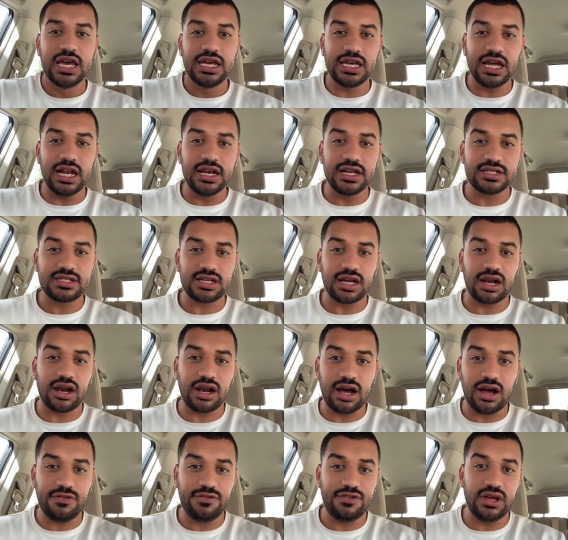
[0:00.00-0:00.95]
يلي
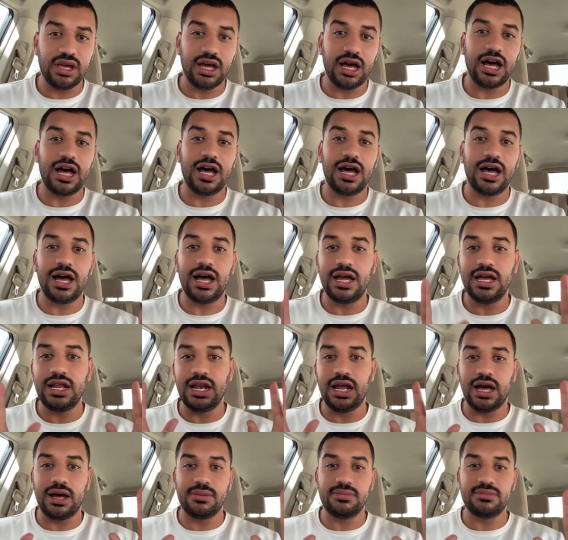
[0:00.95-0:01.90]
صرح فيها
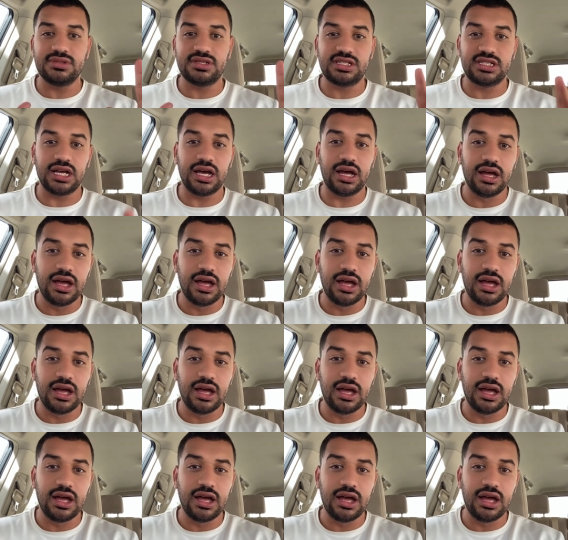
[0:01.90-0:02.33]
الامس